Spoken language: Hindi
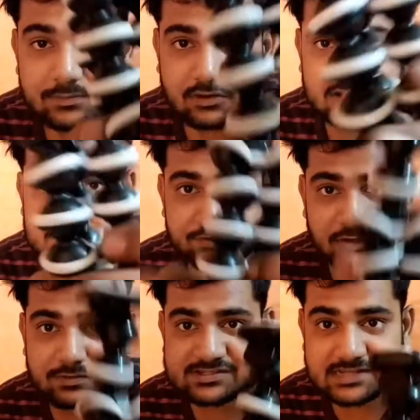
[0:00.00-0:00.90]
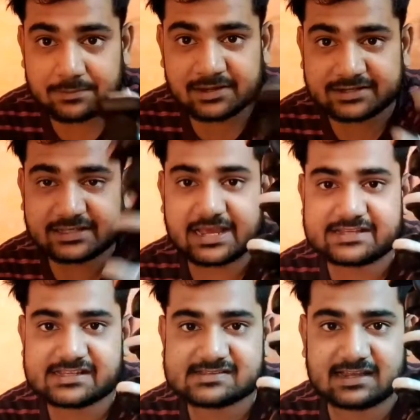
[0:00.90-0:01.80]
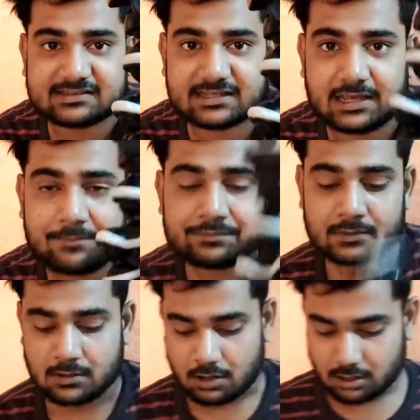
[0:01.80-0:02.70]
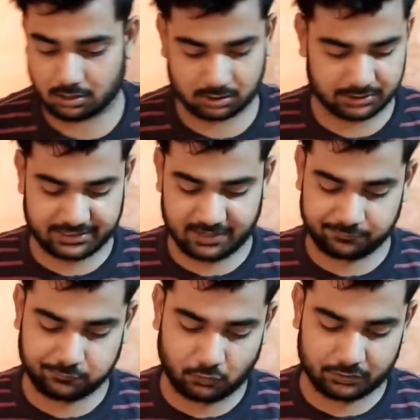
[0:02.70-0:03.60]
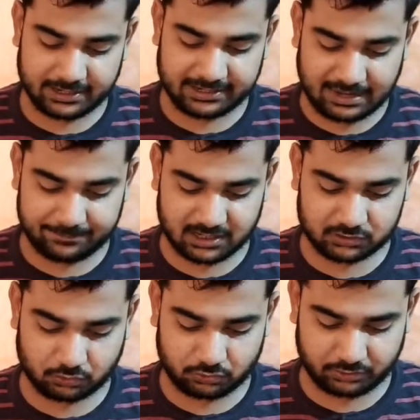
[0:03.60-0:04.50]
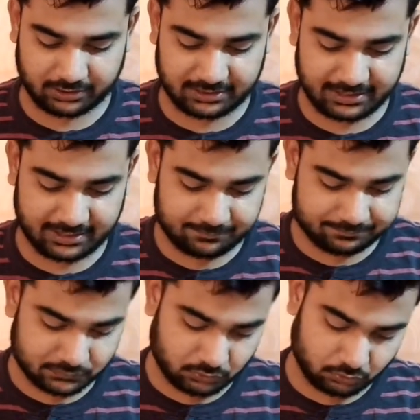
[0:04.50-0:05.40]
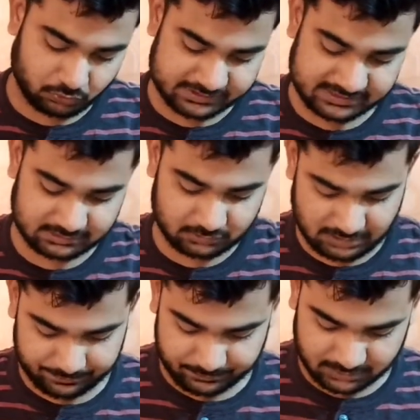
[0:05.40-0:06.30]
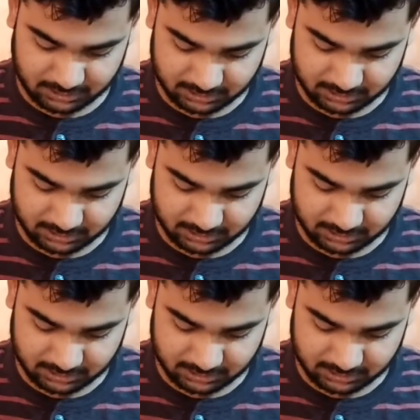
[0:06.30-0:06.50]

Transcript: बिकॉज वीडियो में स्टेबिलिटी यही चीज़ लाती है और ये फ़ोन एंड कैमरा दोनों के लिए है दोनों के साथ आप